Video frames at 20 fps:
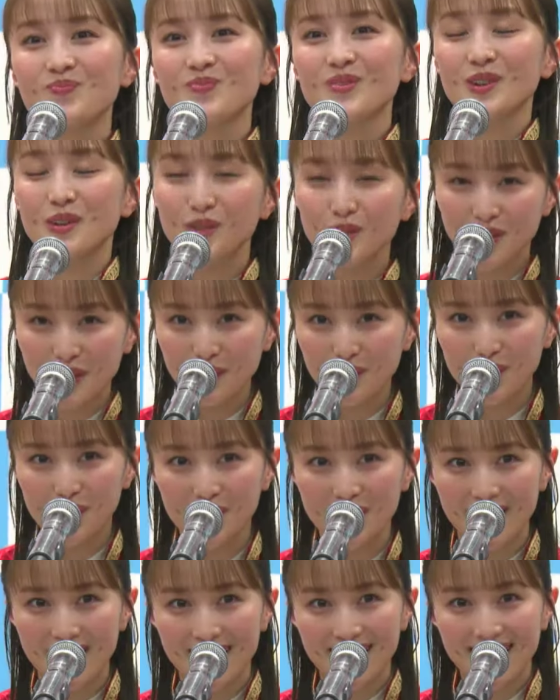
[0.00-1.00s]
この度
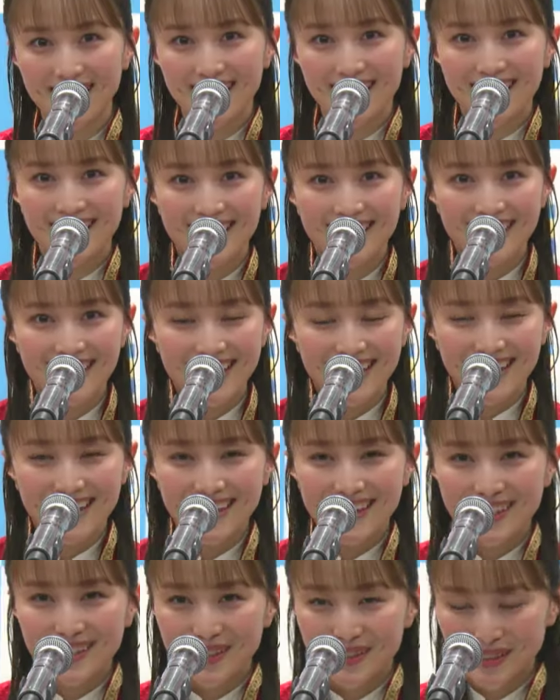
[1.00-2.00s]
は
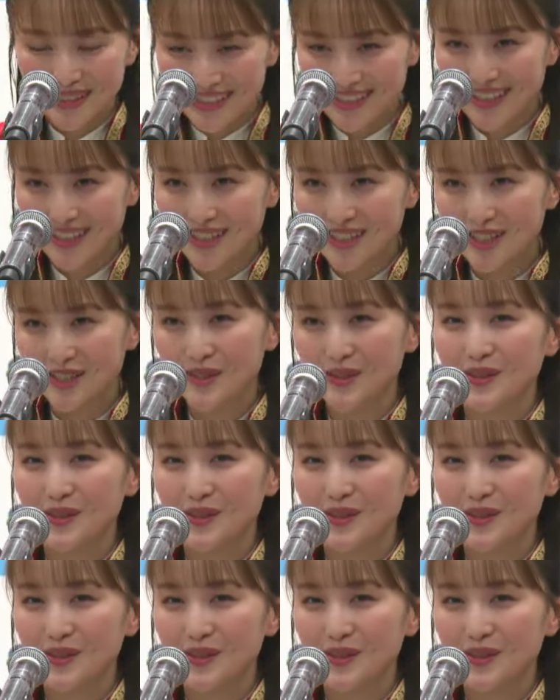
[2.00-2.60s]
富士山静